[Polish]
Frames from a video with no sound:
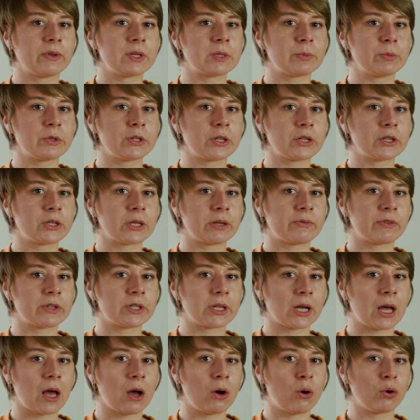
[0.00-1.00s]
więc myślę, że ta
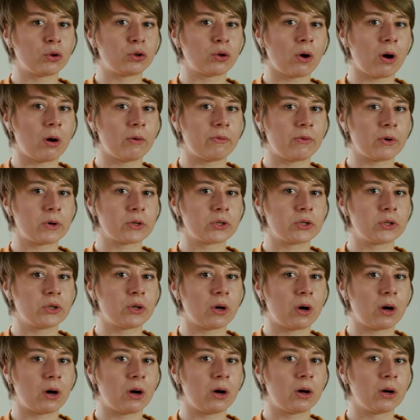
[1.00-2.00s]
właśnie taka gotowość
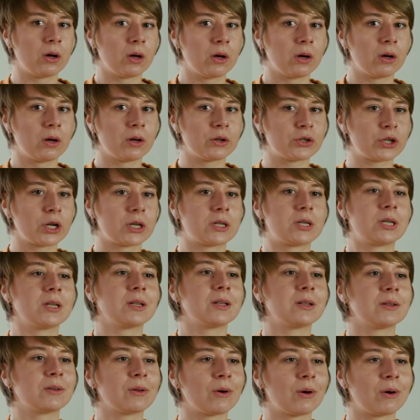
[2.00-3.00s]
do
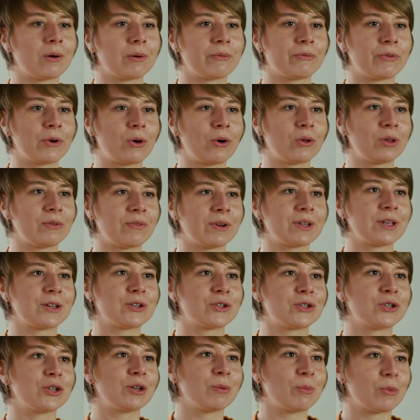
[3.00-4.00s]
rzeczy, do
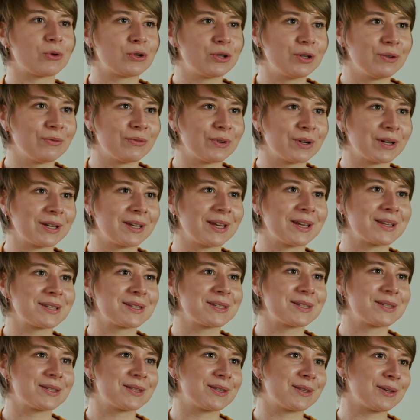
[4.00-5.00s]
wykonywania rzeczy niemożliwych
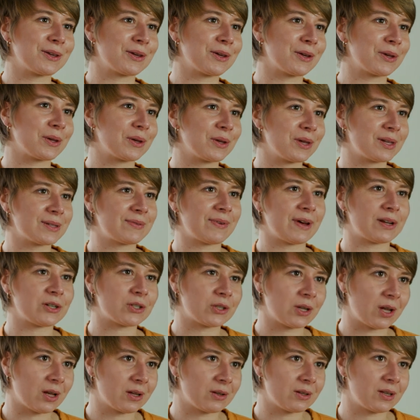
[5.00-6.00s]
jest, y, jest
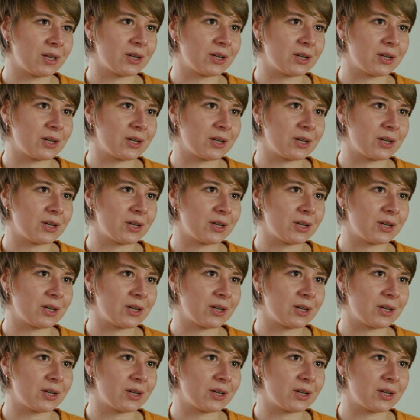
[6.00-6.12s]
ważna.